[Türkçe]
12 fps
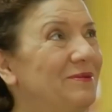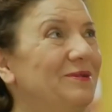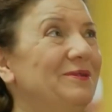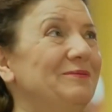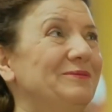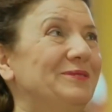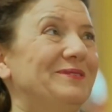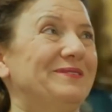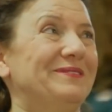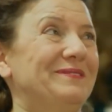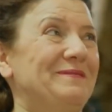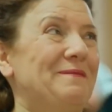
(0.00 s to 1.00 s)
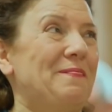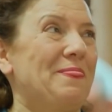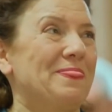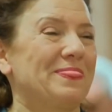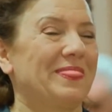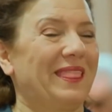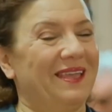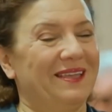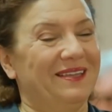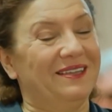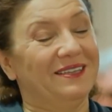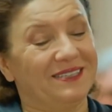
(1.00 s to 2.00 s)
De biliyor musun?
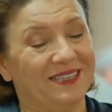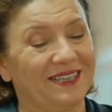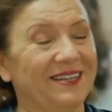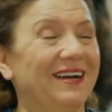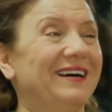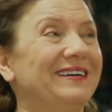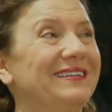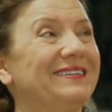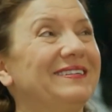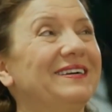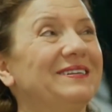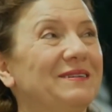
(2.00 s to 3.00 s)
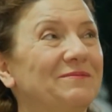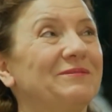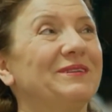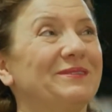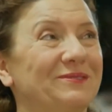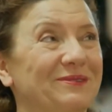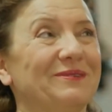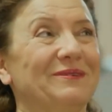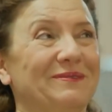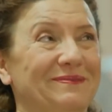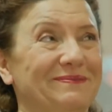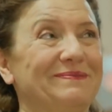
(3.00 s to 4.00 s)
Seni aileden kabul ediyor.